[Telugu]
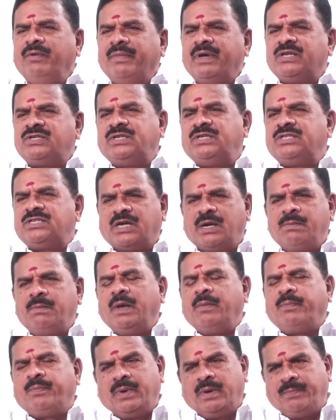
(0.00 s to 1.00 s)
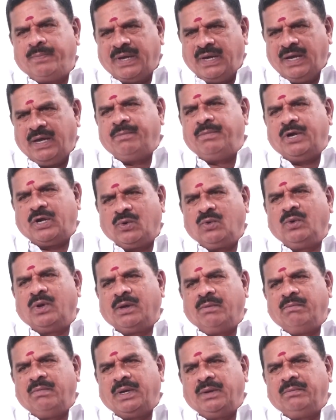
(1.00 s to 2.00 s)
విమర్శించడమే పనిగా
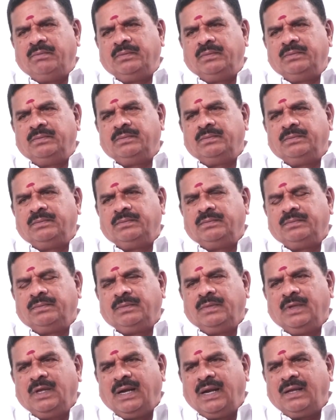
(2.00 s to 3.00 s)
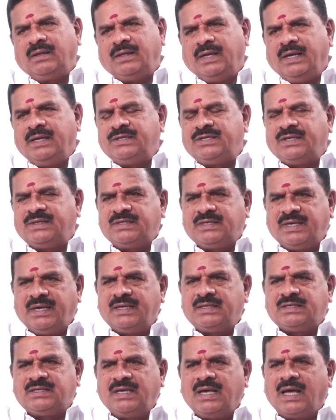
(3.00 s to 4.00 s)
పెట్టుకున్నాం మనం నిన్న దయచేసి
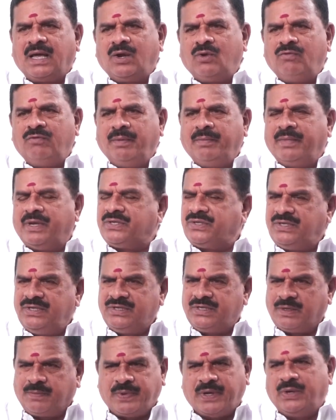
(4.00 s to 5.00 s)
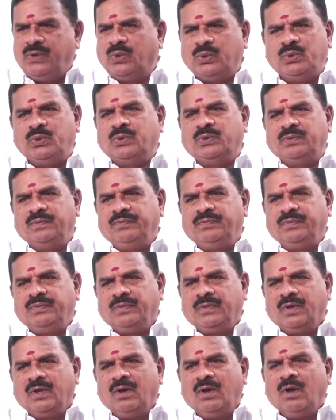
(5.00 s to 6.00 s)
కేసీఆర్ను విమర్శించే పని వద్దు
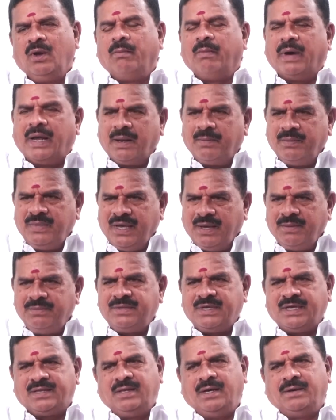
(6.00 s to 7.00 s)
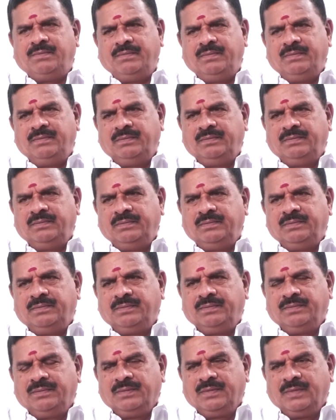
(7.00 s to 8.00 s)
మనం ఏం చేద్దాం
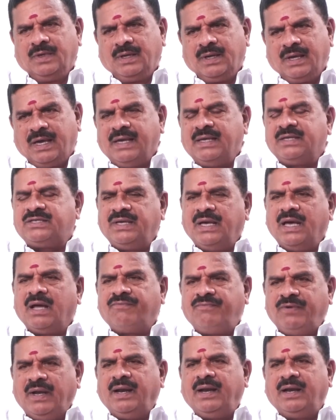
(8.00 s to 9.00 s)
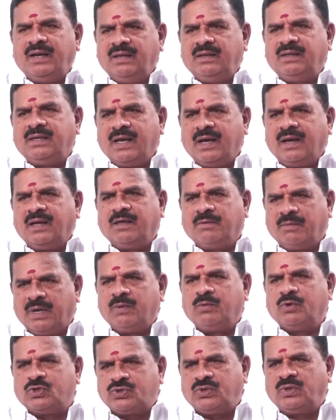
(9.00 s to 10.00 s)
కేసీఆర్ ఫెయిల్ అయినందుకే కదా
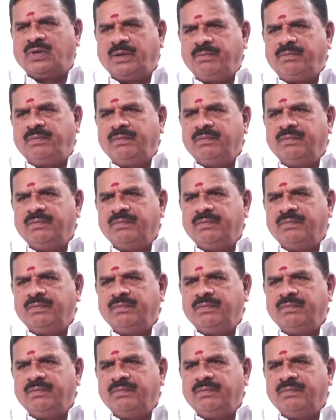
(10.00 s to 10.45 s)
మనం వస్తున్నాం